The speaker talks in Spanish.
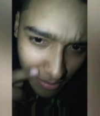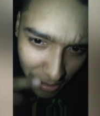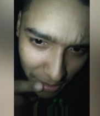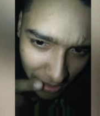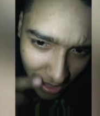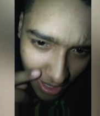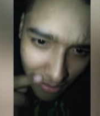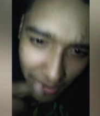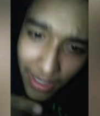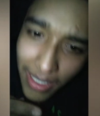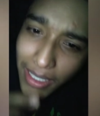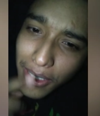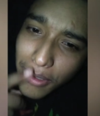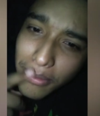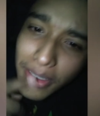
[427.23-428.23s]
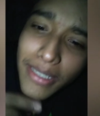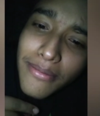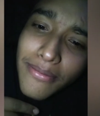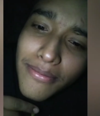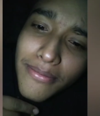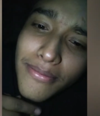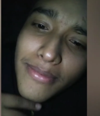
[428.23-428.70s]
me lo voy a dejar un ratito más.
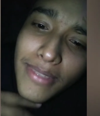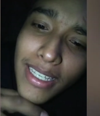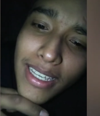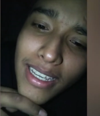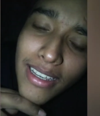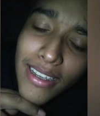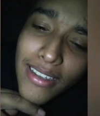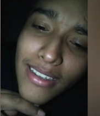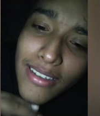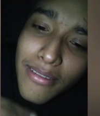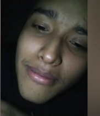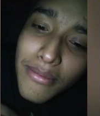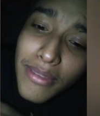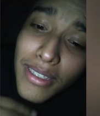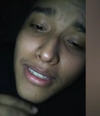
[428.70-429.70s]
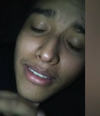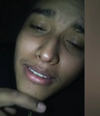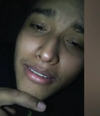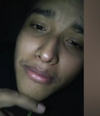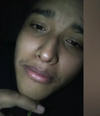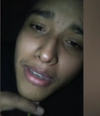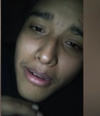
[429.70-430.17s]

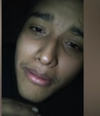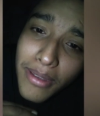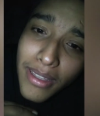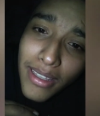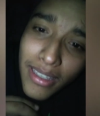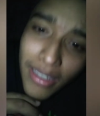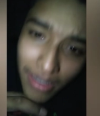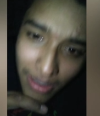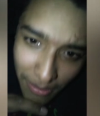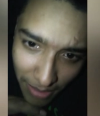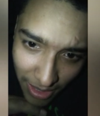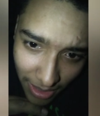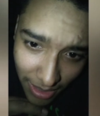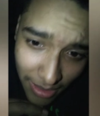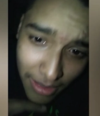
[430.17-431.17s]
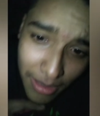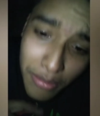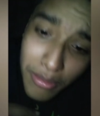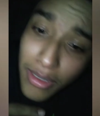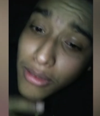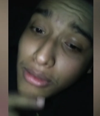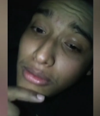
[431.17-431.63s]
Mi barba de 20
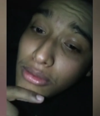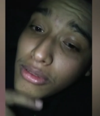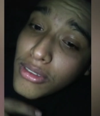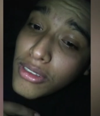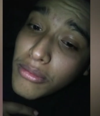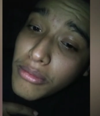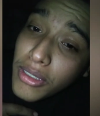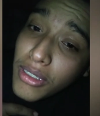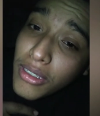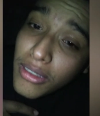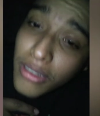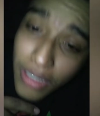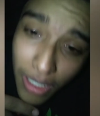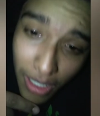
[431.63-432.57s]
centímetros también.